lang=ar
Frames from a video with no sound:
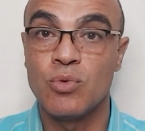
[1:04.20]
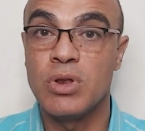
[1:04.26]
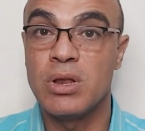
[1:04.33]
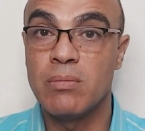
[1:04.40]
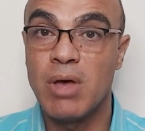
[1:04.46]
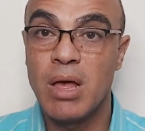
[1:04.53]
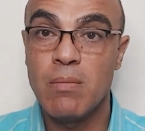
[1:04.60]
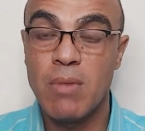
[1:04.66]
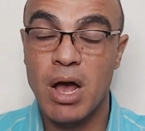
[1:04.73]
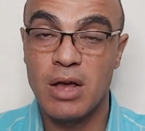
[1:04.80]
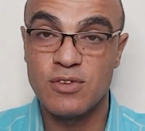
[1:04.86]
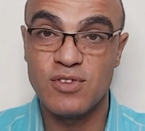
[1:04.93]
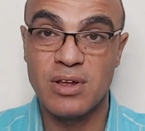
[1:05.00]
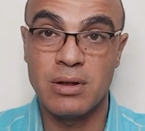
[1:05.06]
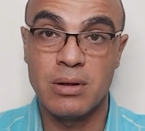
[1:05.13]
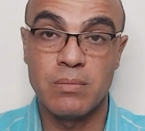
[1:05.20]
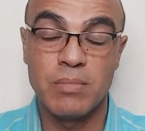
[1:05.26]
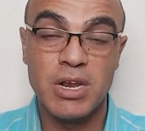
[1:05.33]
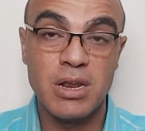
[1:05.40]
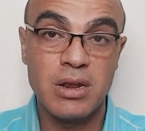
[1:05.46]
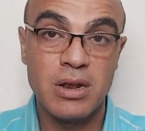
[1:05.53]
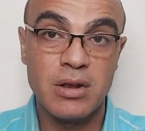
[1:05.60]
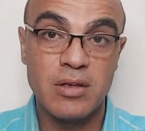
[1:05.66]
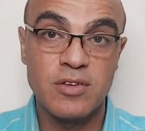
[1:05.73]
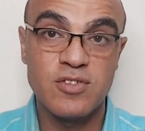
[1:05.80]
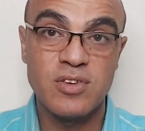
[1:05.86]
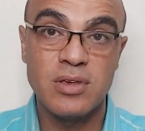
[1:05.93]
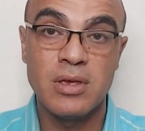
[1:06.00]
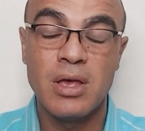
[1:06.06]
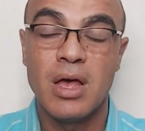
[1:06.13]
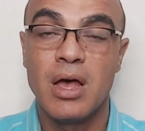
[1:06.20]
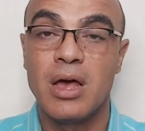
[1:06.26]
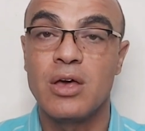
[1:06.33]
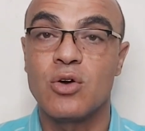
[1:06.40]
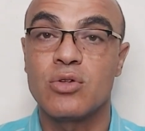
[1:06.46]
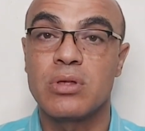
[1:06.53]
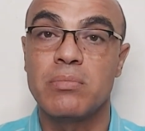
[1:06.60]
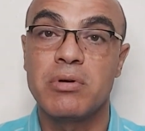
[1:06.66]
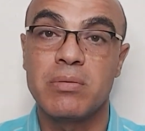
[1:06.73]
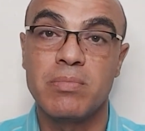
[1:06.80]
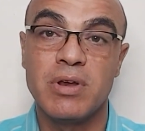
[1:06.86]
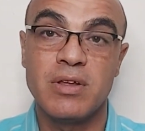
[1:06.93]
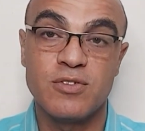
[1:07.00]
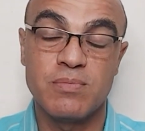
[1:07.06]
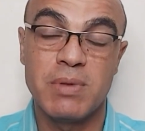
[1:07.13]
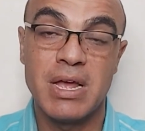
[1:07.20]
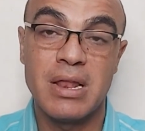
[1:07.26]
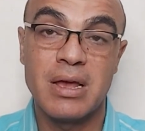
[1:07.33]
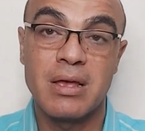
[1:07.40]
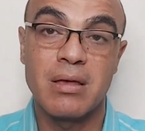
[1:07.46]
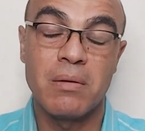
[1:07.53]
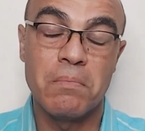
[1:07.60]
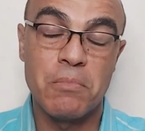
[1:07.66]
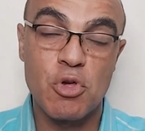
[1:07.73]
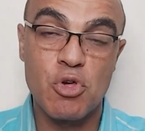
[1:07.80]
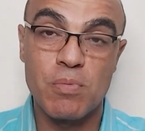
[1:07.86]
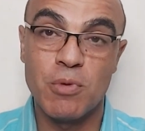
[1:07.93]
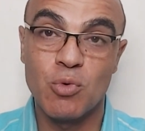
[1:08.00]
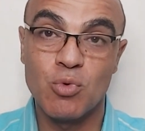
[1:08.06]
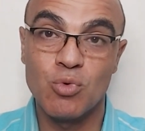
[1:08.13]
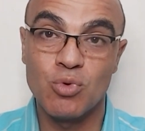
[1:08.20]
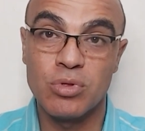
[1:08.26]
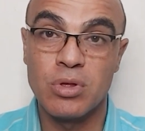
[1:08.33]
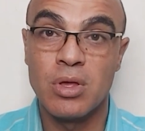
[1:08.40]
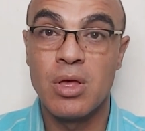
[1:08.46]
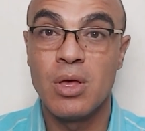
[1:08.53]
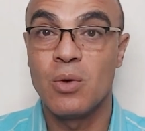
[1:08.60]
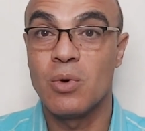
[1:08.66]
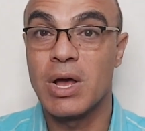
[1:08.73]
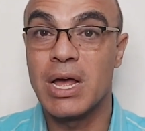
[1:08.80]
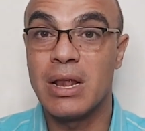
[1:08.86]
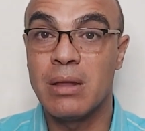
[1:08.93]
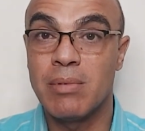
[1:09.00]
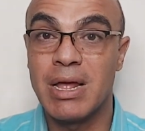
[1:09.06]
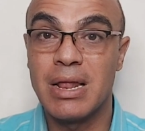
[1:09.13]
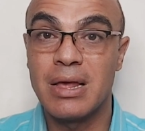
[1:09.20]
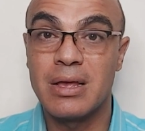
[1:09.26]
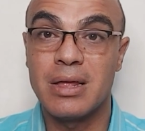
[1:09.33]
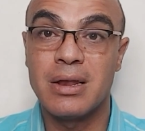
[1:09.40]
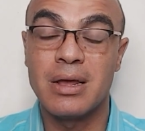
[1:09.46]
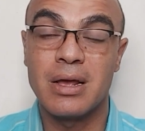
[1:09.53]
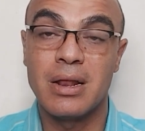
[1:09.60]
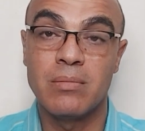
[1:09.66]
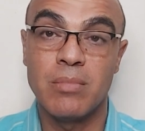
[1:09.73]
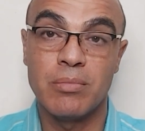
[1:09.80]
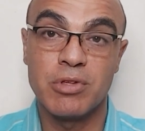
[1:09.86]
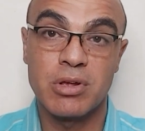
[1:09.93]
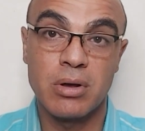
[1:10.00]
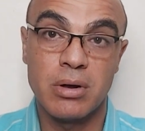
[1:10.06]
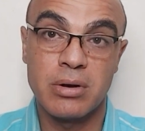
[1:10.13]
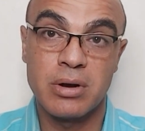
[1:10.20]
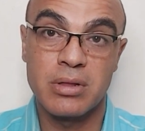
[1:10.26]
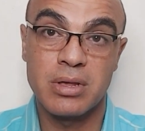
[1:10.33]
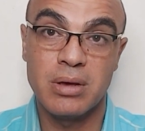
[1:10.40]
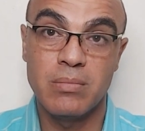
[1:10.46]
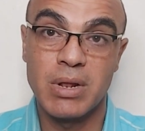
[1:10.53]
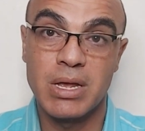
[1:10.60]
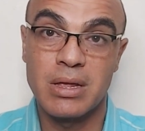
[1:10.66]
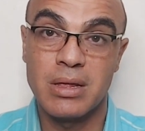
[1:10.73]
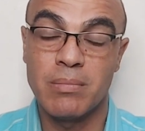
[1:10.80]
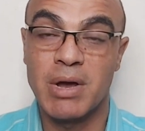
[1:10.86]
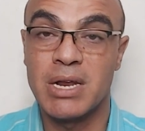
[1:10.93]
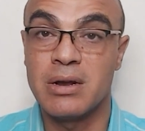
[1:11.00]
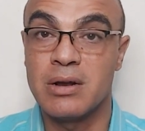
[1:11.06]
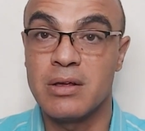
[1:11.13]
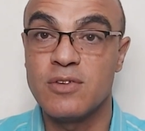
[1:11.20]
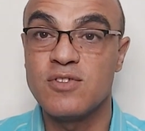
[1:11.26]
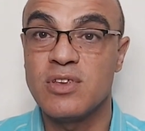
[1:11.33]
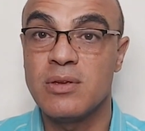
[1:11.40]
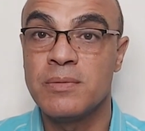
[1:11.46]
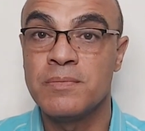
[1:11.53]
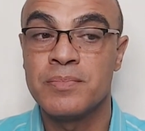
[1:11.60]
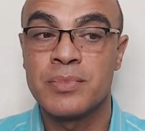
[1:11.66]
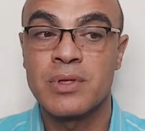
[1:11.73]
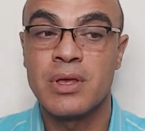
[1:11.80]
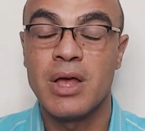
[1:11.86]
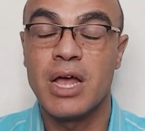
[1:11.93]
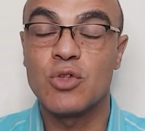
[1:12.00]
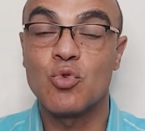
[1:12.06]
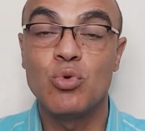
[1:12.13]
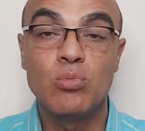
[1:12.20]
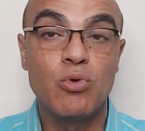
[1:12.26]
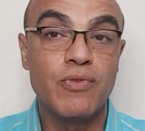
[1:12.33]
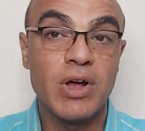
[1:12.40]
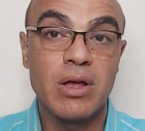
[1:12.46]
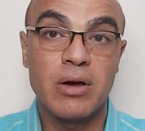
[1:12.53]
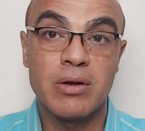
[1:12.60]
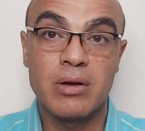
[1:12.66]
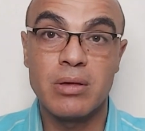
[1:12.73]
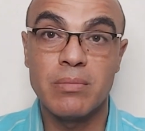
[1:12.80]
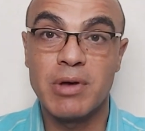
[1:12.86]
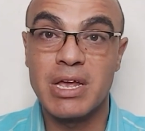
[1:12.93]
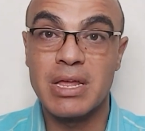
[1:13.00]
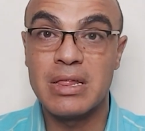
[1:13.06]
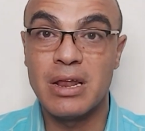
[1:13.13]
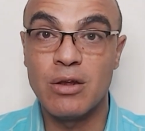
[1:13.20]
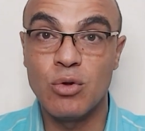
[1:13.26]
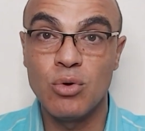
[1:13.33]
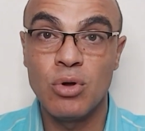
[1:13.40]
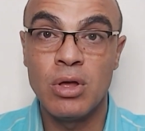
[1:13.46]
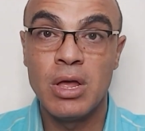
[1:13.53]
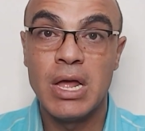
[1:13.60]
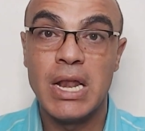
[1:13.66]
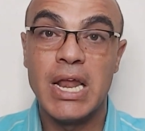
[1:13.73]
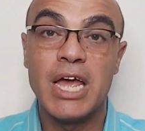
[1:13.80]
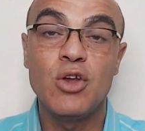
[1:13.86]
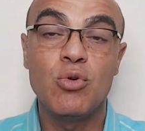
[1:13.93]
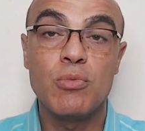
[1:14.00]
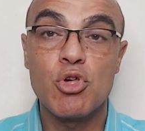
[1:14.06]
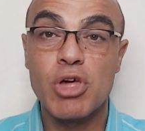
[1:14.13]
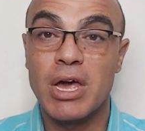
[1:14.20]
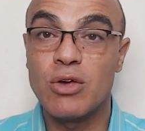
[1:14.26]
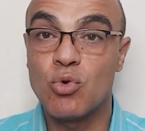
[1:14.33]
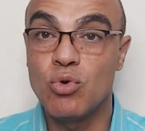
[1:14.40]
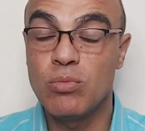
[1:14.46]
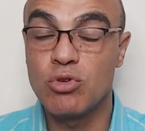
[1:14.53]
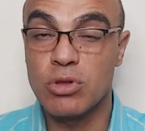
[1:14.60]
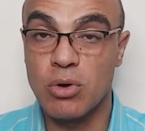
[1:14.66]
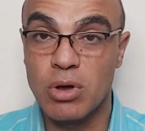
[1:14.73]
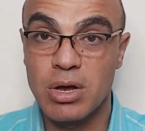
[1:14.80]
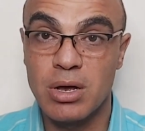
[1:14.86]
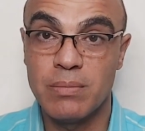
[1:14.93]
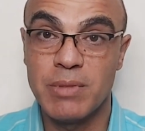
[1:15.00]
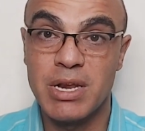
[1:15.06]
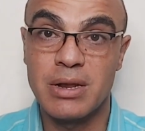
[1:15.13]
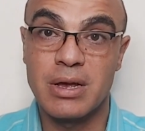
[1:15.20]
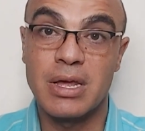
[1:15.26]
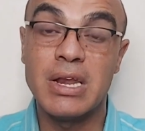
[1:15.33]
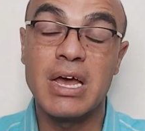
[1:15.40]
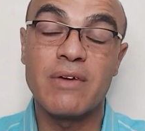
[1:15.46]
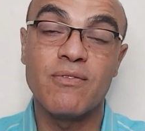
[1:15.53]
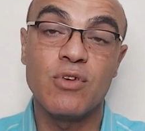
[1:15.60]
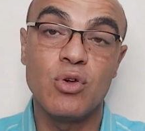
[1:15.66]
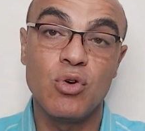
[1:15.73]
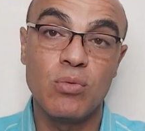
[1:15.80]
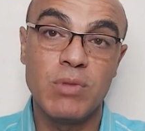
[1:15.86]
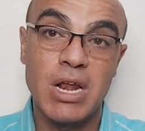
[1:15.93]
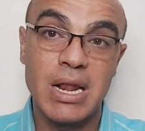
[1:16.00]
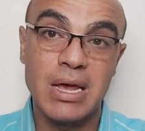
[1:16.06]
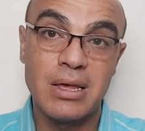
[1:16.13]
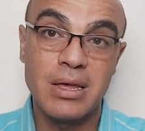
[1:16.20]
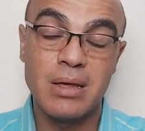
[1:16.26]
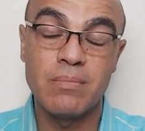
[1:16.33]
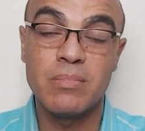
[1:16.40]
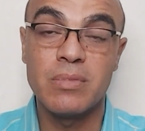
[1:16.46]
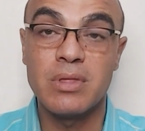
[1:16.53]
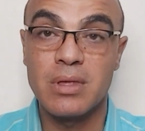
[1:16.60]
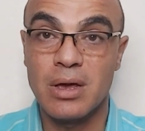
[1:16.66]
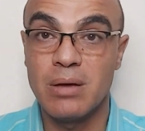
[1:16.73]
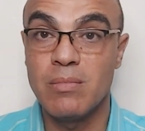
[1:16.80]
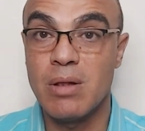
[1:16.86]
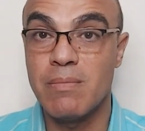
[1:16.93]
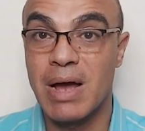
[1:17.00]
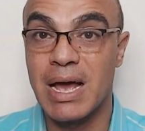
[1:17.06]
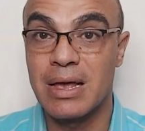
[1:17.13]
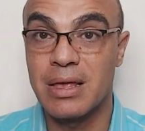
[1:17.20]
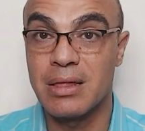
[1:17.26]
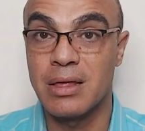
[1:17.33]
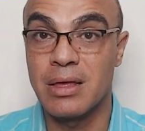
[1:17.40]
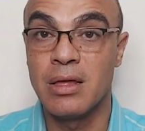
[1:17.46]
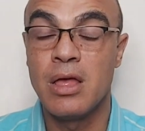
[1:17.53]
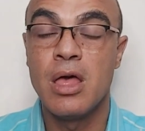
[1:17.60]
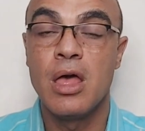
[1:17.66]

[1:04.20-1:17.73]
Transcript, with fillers: وان مهما حصل من النرجسي هيعتبر بالنسبه لك مش موجود خلي بالك انك لما بتقرر تعمل كده مع النرجسي هتكون مفاجاه رهيبه جدا له لانه مش هيكون متوقع منك انك في يوم من الايام تعمل معاه كده